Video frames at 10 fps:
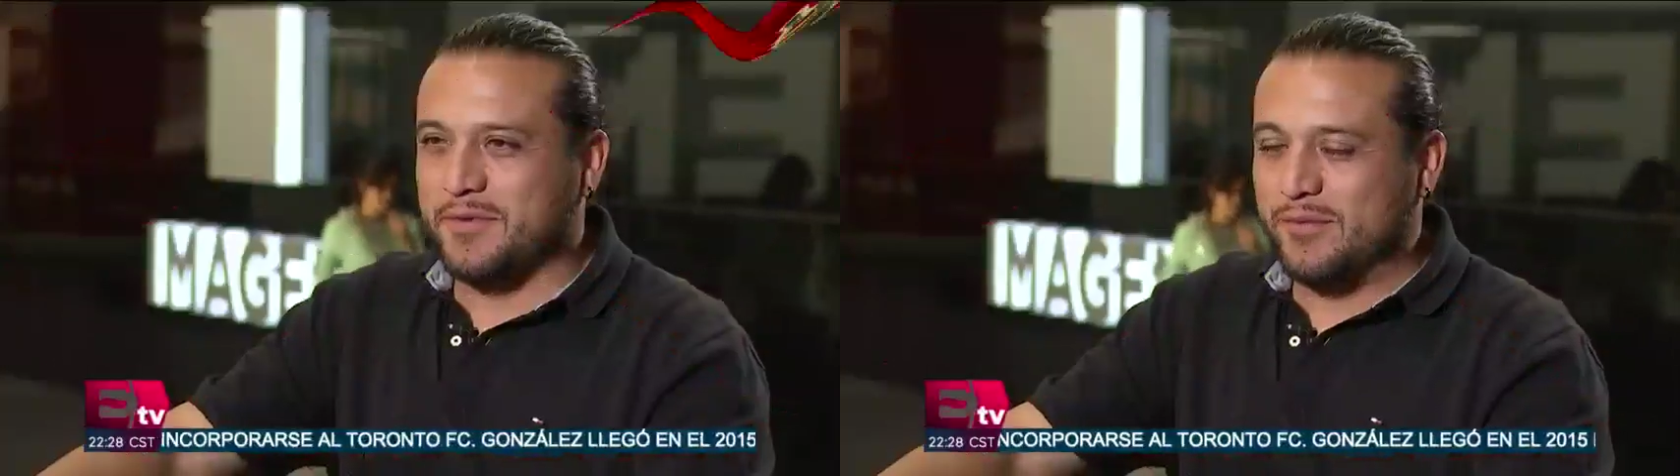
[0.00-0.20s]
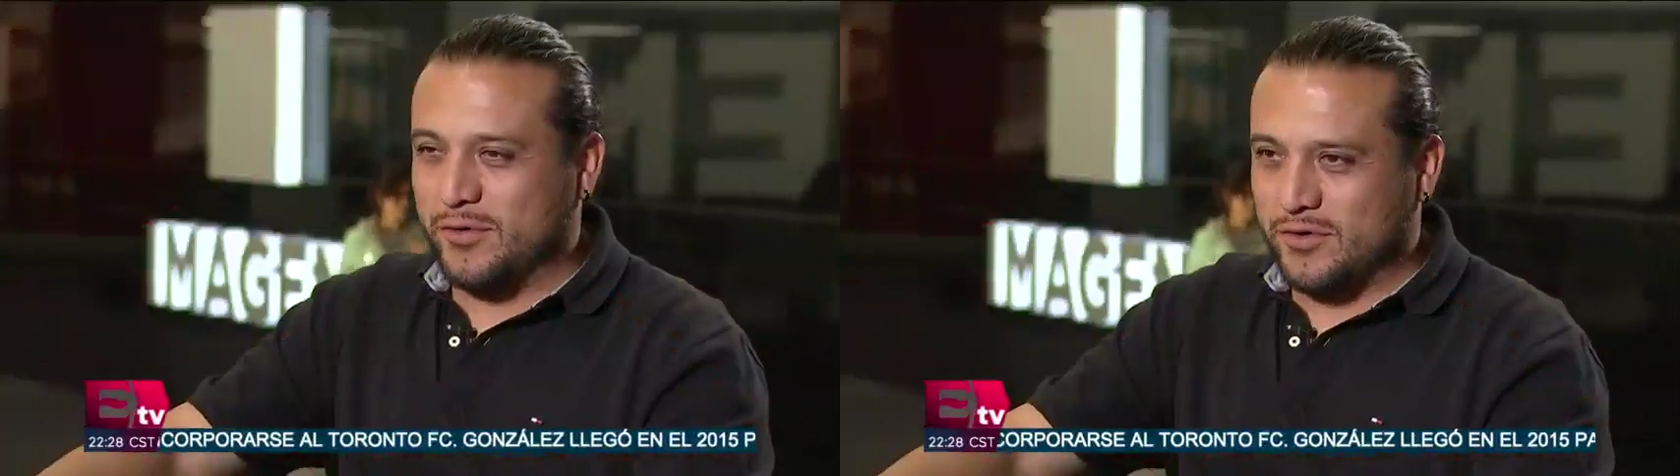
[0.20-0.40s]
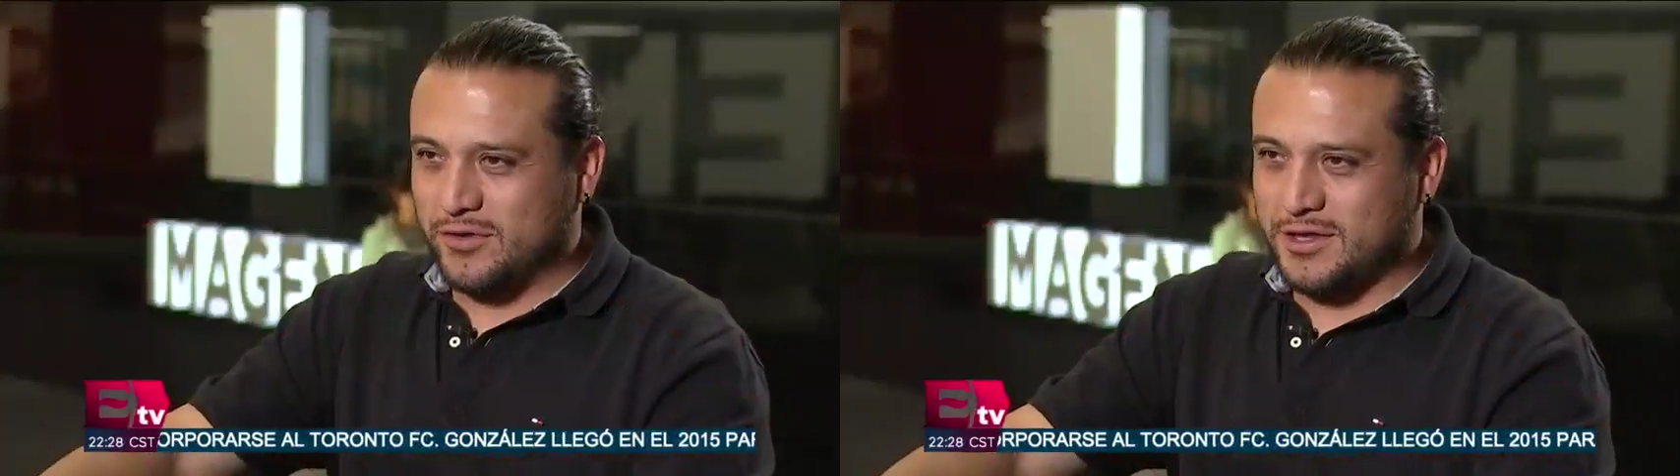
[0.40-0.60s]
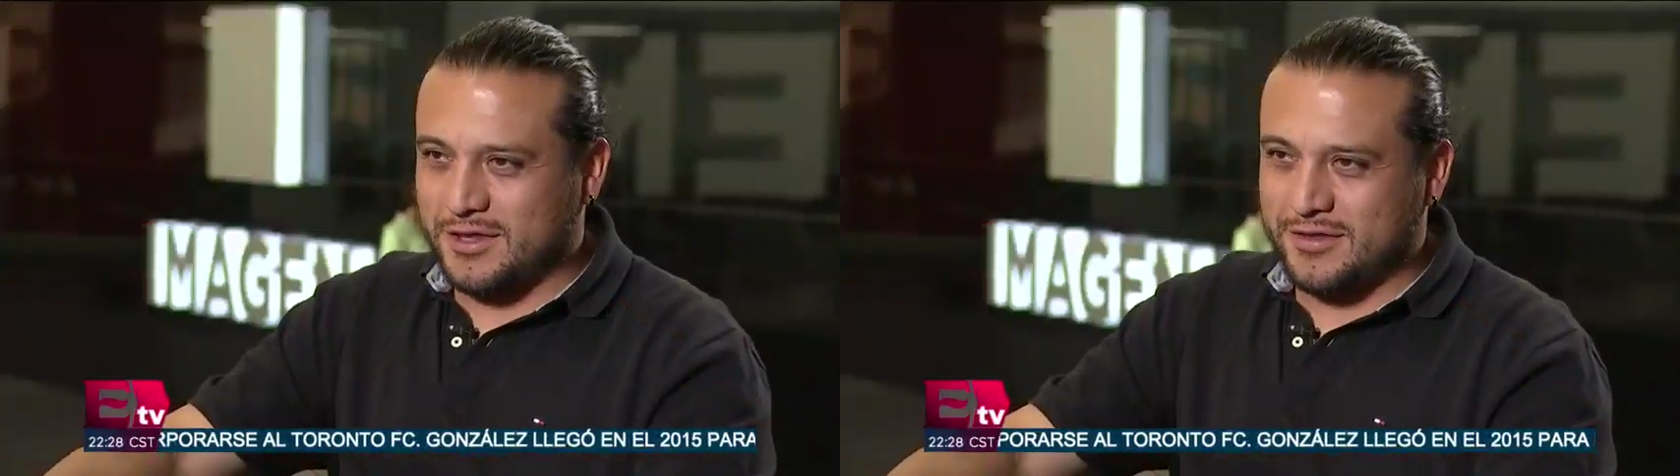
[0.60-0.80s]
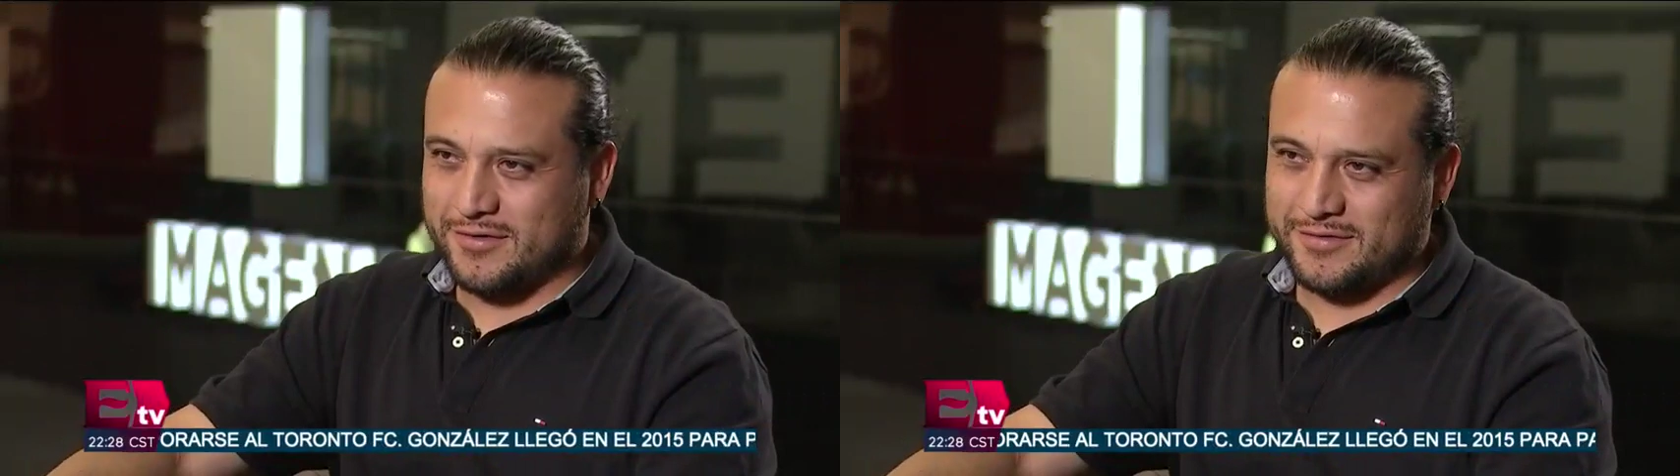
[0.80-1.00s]
pone muy
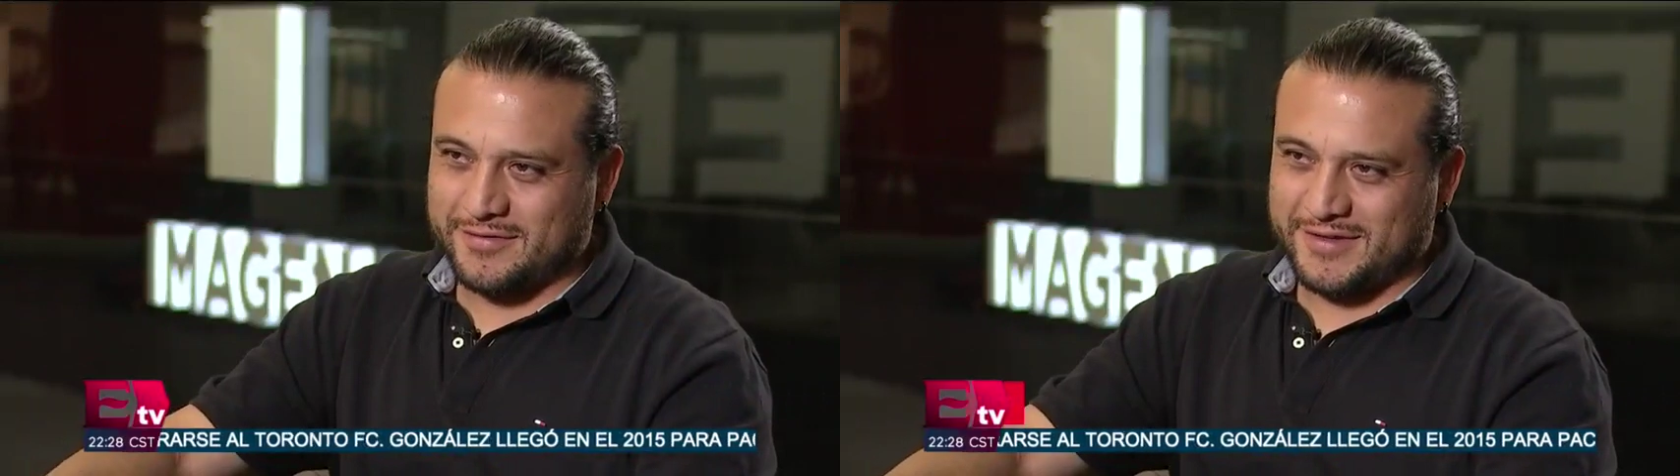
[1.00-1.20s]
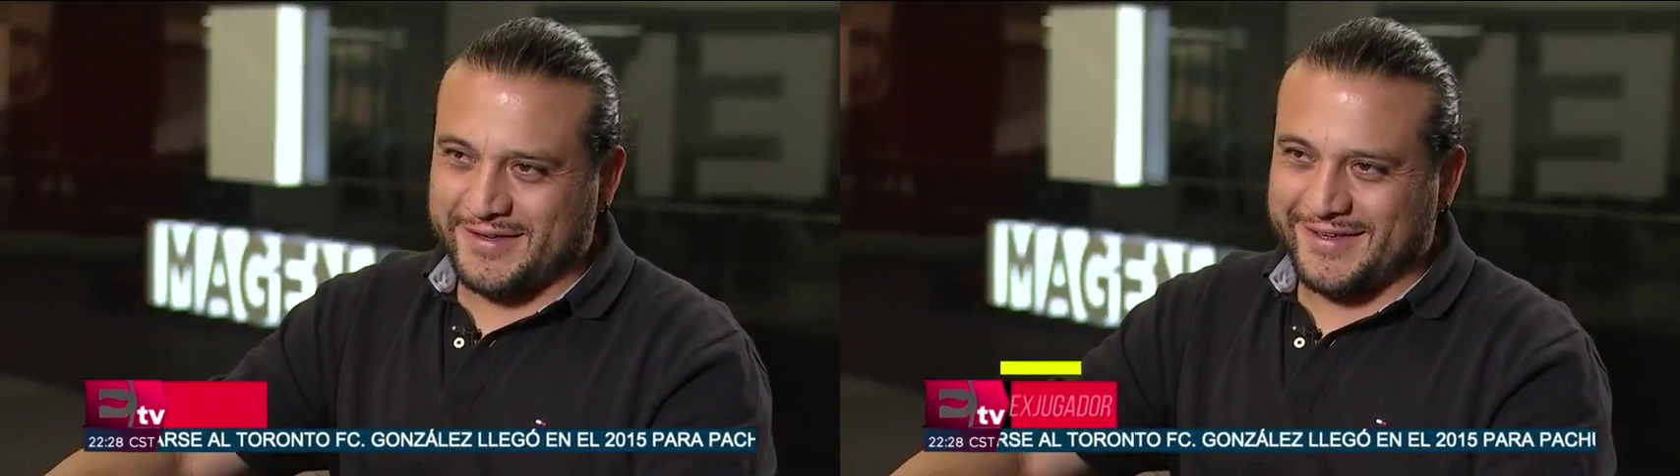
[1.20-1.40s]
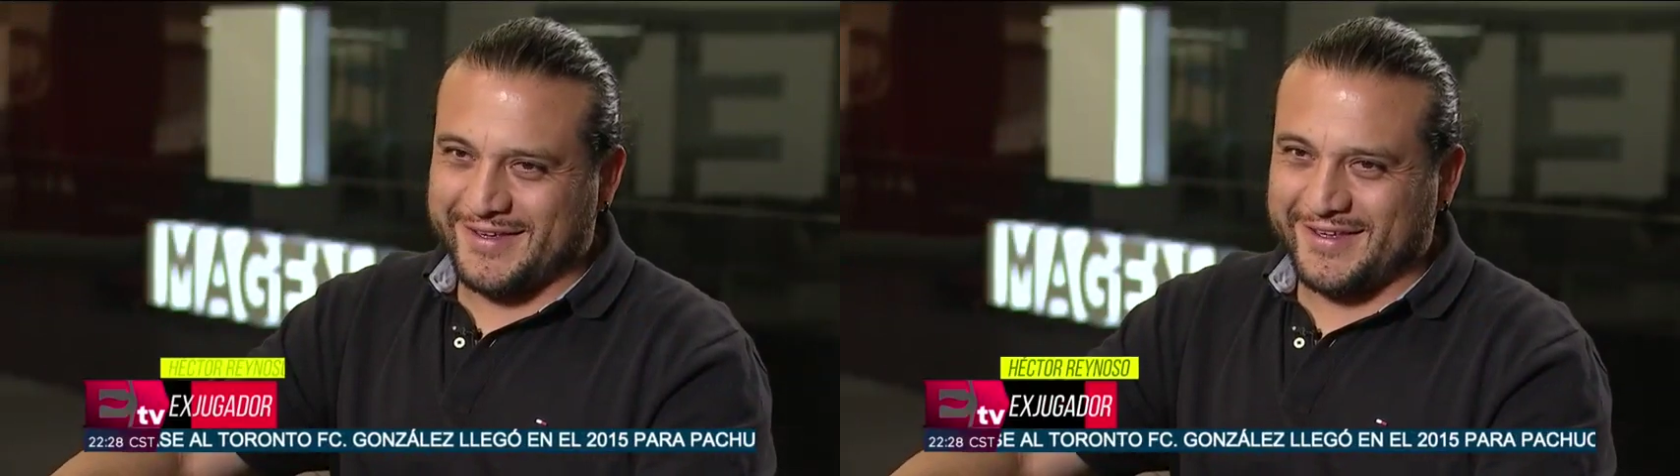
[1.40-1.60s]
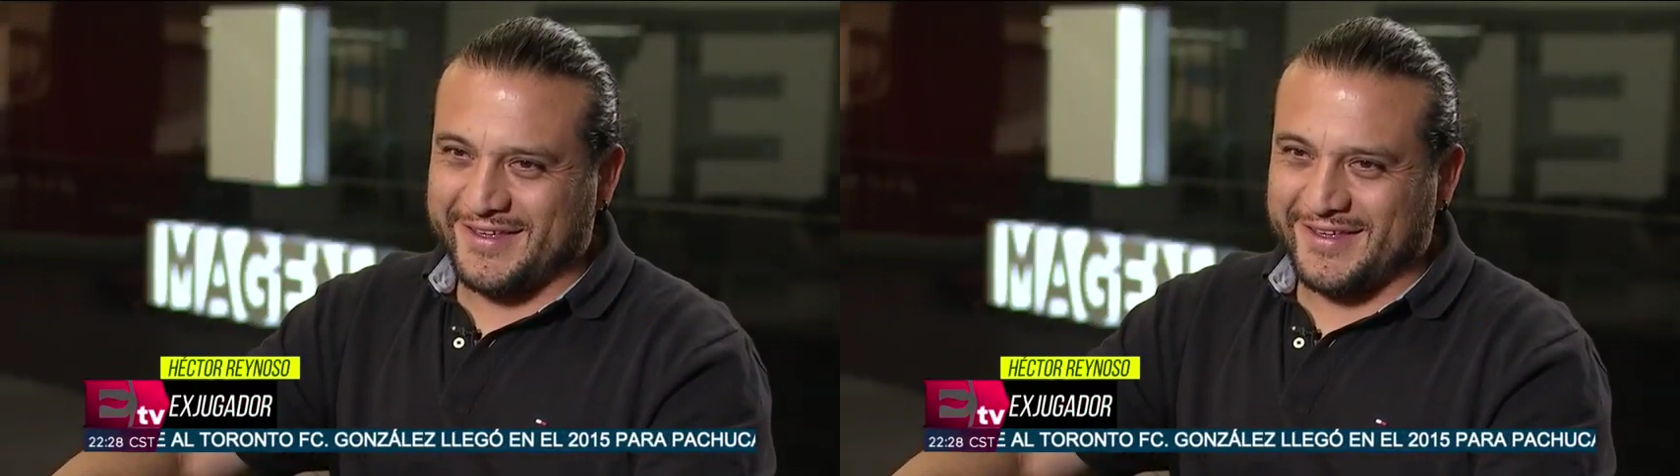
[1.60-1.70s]
contento, eh,